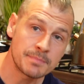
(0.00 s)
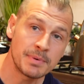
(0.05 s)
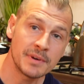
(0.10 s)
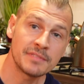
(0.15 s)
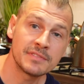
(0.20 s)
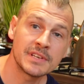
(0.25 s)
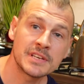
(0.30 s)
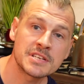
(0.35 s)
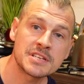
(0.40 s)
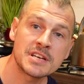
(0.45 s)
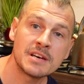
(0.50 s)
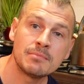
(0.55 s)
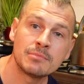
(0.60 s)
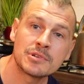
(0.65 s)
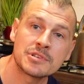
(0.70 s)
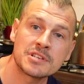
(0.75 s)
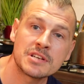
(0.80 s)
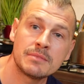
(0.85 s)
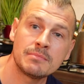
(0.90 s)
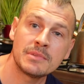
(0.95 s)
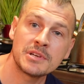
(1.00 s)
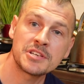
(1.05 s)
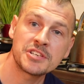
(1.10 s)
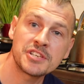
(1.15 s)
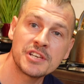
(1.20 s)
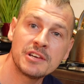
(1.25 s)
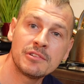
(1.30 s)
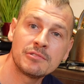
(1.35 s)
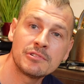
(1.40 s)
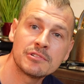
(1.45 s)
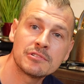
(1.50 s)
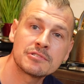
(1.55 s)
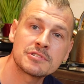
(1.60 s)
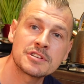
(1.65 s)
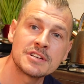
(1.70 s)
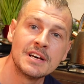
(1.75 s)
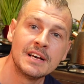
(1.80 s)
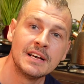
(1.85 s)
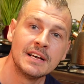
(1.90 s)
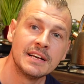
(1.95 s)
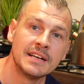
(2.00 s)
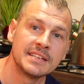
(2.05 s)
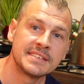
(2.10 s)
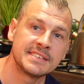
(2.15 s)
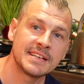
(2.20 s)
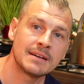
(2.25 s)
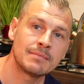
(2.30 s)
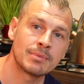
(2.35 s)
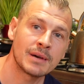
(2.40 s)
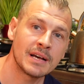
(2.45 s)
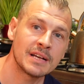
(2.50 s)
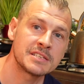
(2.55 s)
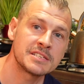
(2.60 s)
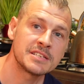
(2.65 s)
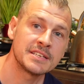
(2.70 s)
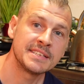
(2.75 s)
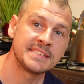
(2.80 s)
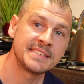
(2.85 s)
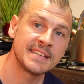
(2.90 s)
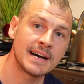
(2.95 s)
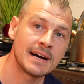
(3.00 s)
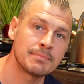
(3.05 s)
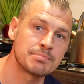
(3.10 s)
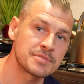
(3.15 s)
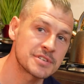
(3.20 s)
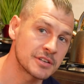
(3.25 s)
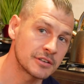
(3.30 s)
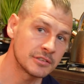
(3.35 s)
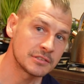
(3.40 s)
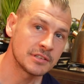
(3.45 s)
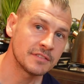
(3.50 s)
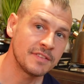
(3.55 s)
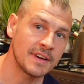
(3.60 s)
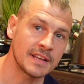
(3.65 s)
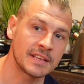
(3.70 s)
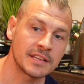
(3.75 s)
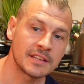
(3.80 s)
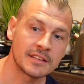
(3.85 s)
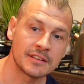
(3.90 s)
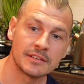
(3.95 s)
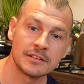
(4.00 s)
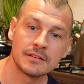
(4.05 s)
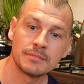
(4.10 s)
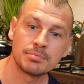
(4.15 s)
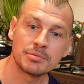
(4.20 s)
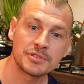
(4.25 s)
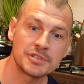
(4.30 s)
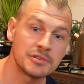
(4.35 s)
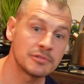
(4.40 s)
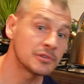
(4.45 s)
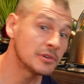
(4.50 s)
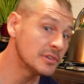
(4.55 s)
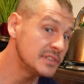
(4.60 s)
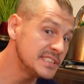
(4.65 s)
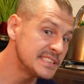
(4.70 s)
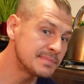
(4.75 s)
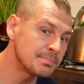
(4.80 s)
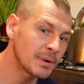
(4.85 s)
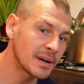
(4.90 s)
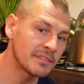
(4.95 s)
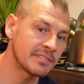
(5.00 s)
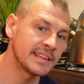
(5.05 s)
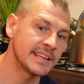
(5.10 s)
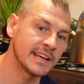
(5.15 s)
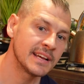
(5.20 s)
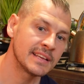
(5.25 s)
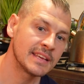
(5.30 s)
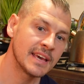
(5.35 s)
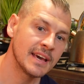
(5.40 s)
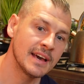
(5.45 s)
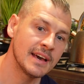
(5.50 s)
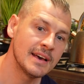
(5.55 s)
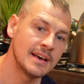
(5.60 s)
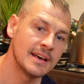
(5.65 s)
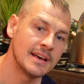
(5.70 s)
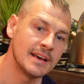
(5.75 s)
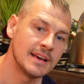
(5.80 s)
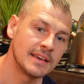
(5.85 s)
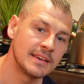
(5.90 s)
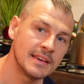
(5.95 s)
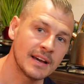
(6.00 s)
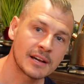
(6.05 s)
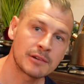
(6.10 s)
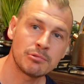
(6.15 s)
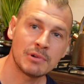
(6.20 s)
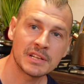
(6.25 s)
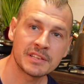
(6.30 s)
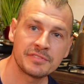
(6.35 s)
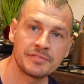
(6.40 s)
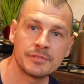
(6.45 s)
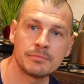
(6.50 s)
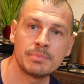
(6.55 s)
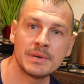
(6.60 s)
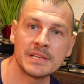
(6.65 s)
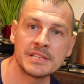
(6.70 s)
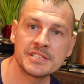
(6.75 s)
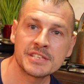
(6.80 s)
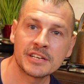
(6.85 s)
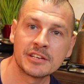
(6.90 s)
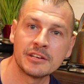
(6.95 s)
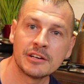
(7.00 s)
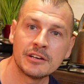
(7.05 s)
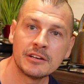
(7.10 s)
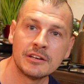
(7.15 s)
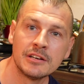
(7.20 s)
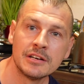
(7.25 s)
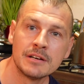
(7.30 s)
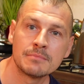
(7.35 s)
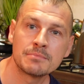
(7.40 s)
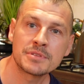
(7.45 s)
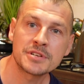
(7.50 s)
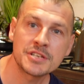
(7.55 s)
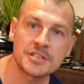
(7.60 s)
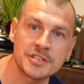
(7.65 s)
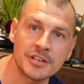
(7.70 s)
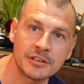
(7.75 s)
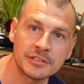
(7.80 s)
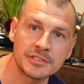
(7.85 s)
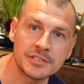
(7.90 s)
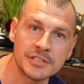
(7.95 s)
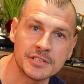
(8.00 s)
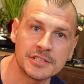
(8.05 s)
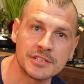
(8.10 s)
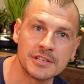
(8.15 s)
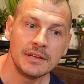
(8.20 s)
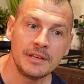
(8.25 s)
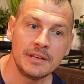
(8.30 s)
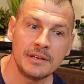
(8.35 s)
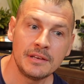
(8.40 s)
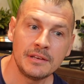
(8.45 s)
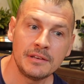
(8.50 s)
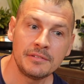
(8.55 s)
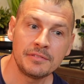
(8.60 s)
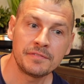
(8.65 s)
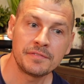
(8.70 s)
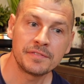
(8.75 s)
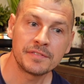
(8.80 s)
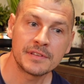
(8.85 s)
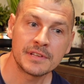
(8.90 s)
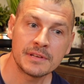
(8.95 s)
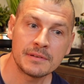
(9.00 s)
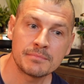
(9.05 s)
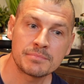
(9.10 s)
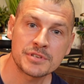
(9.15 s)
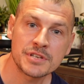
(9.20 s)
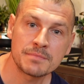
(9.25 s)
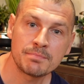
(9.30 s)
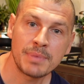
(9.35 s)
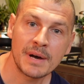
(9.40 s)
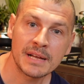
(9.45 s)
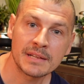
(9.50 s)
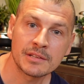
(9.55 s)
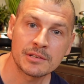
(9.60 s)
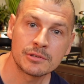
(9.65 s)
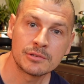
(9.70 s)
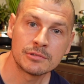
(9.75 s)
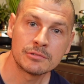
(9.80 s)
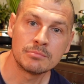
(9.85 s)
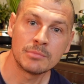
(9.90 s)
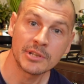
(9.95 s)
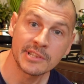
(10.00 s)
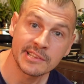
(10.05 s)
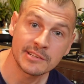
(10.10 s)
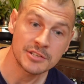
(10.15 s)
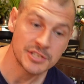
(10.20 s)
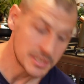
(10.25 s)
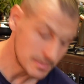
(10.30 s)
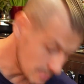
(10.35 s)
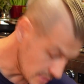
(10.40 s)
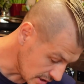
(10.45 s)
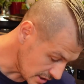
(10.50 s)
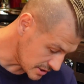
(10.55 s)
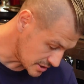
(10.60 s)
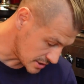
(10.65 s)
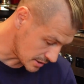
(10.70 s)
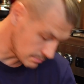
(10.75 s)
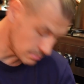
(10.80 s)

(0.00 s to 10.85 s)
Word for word: pewnie, że możemy się już zabrać za przygotowanie tego posiłku i sprawdzenie, jak łatwo będzie go przyrządzić. I w tym przypadku mocno się mylicie,